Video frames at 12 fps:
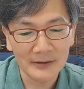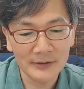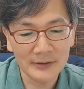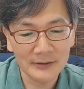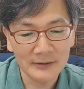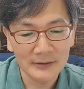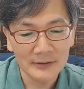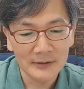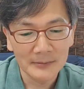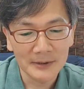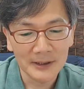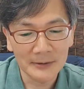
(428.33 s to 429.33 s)
그래서
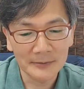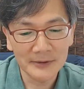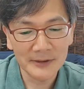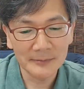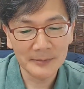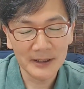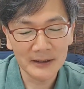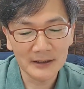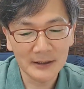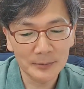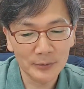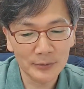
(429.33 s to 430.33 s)
베냐민
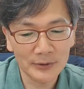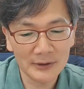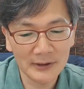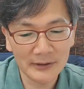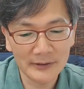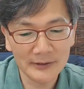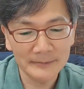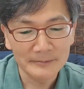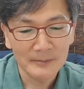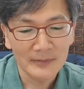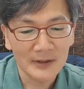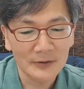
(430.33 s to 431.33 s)
지파가
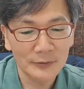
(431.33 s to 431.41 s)
포로기에서